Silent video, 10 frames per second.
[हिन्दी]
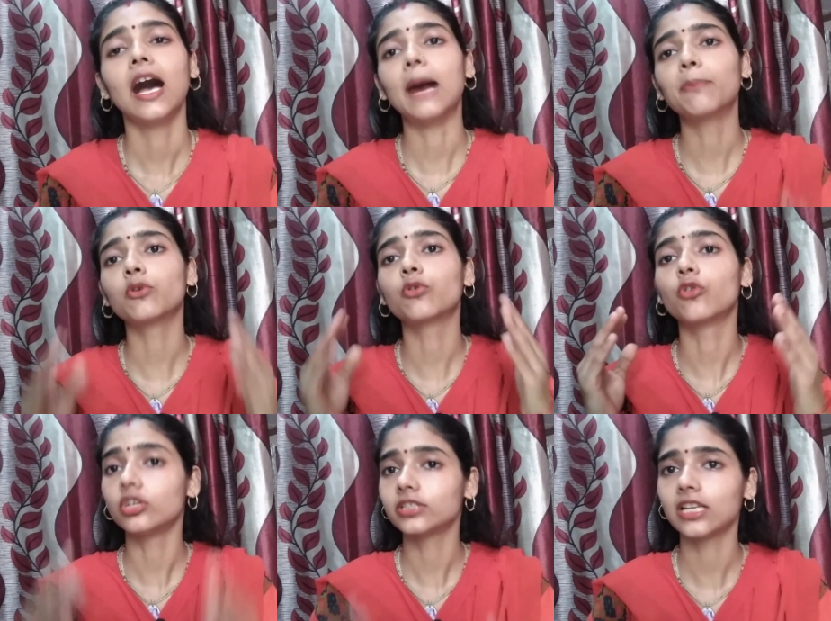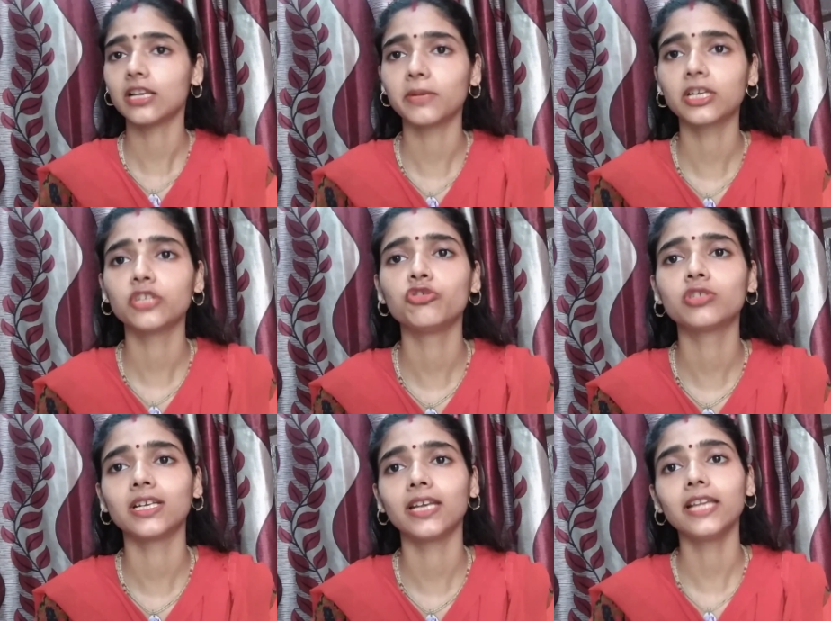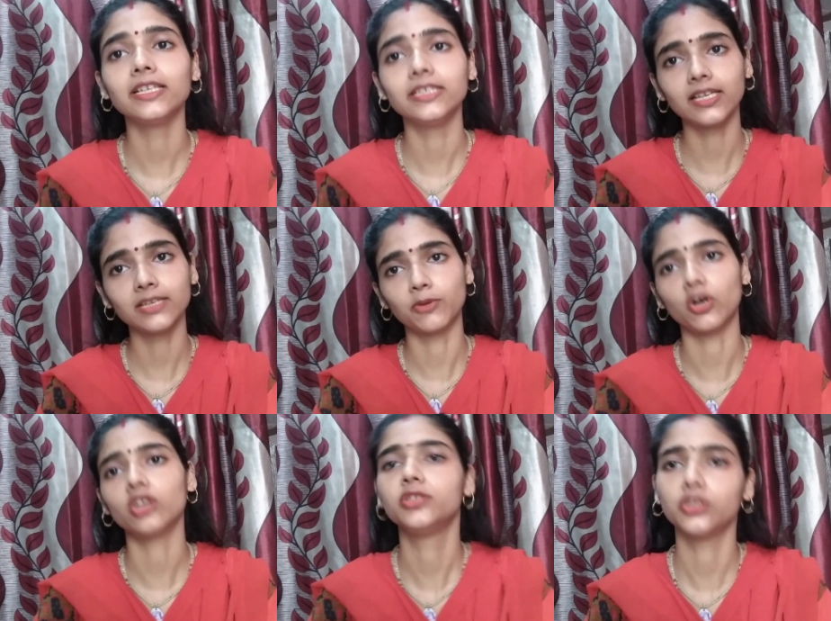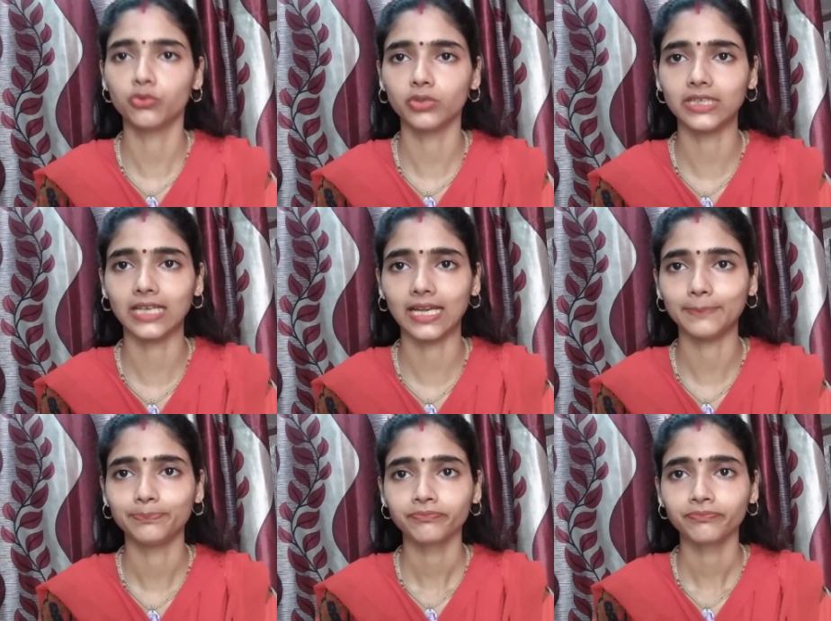आपको कौन सा नमक यूज करना है ये बहुत जरूरी है